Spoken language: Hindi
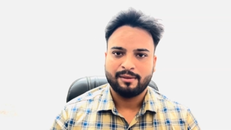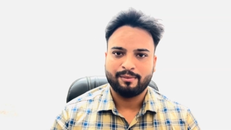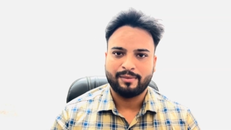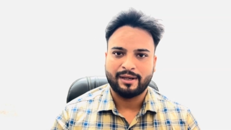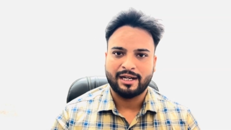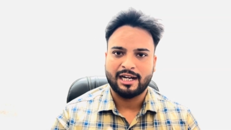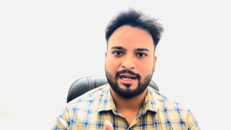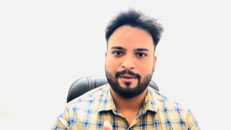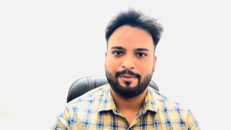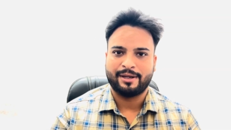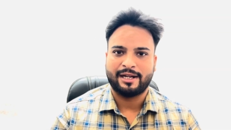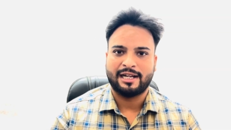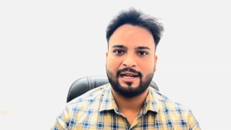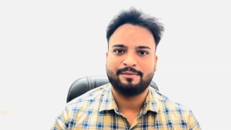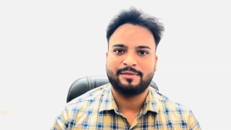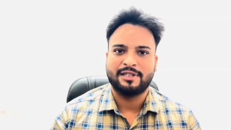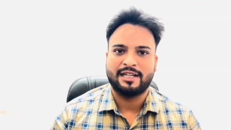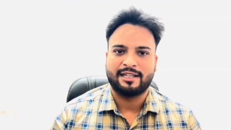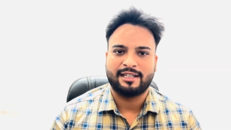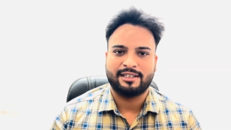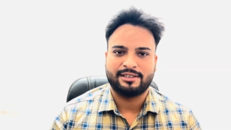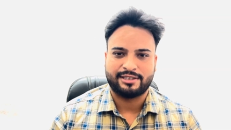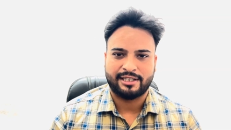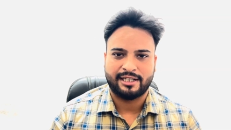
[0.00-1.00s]
वहां पर आप
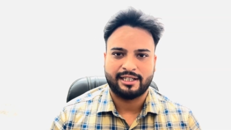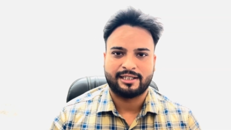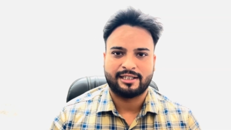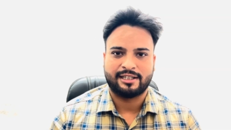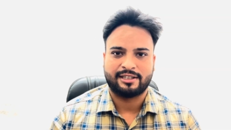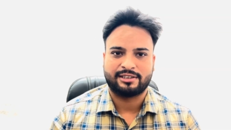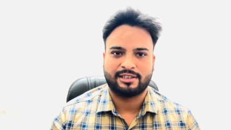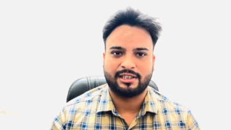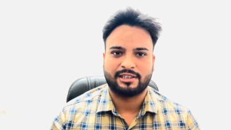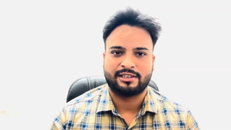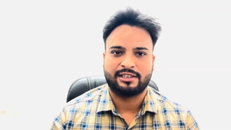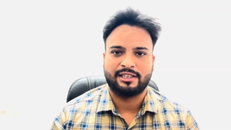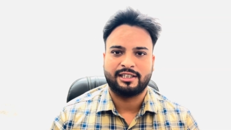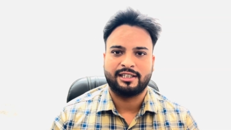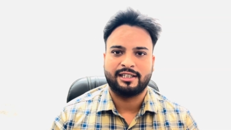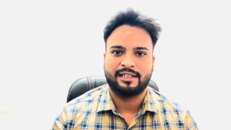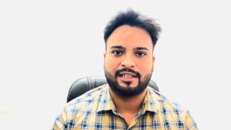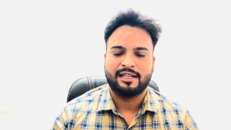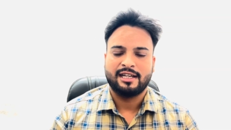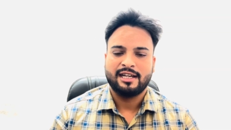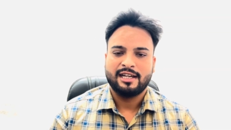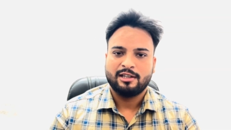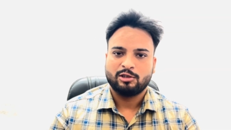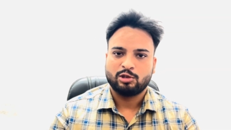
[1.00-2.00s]
जाके चेक कर सकते
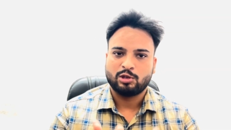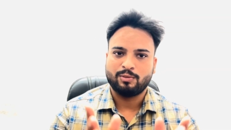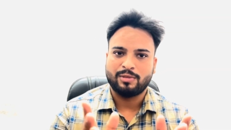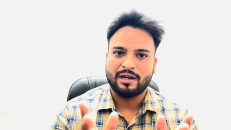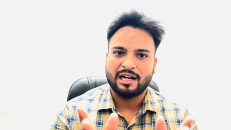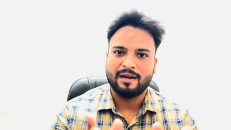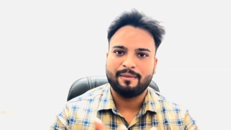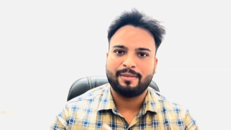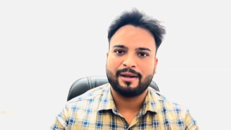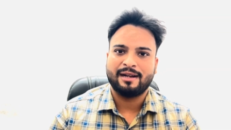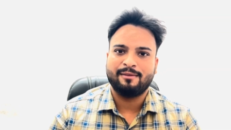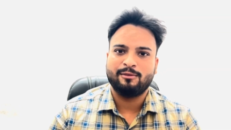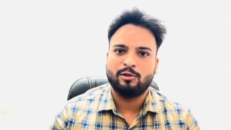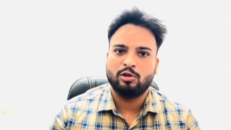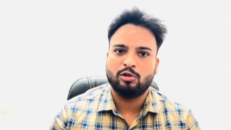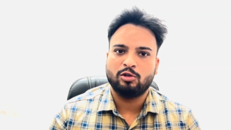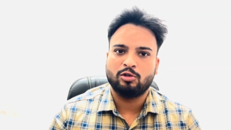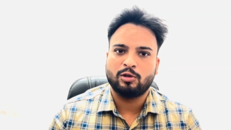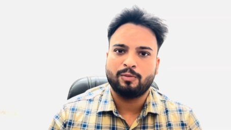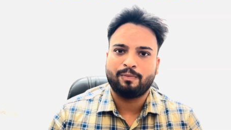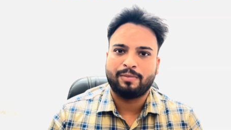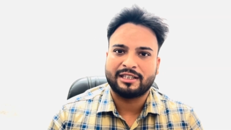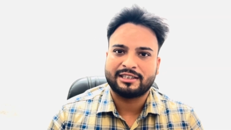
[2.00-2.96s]
हैं तो वहां पर हम लोगों को